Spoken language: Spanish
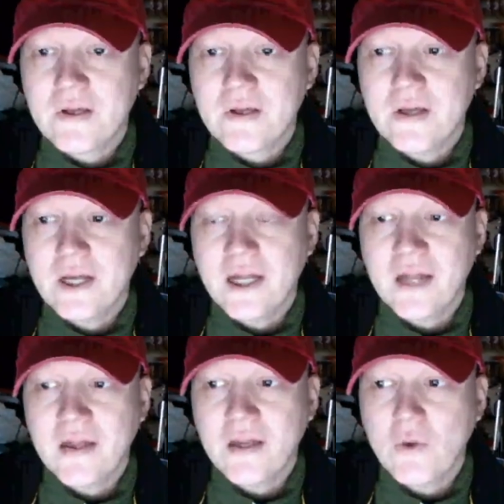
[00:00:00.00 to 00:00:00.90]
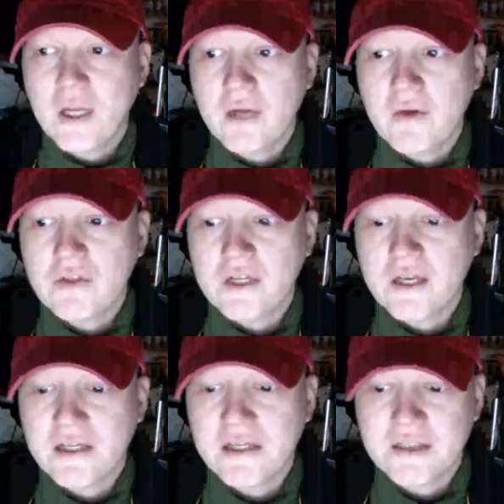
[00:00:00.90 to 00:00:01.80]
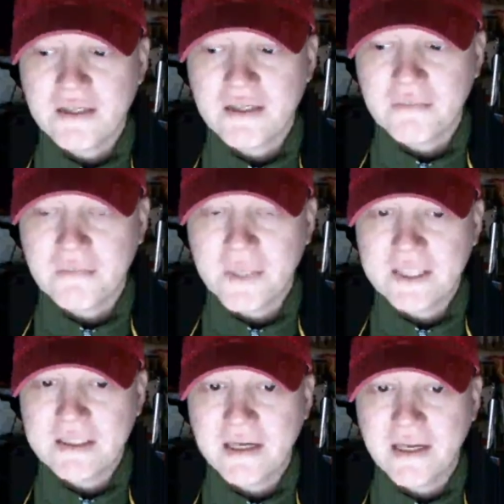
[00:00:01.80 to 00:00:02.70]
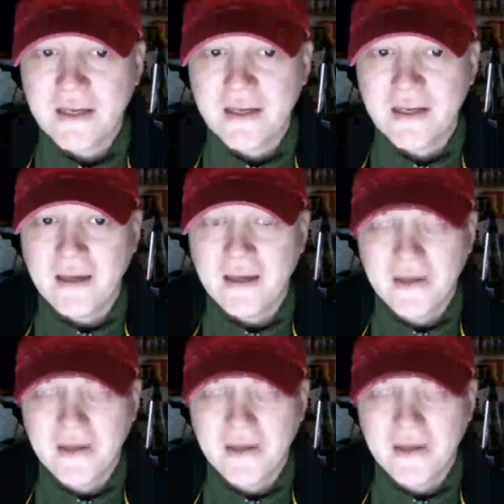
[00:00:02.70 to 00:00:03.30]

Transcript: en, hacer cualquier cosa que es que ves que, que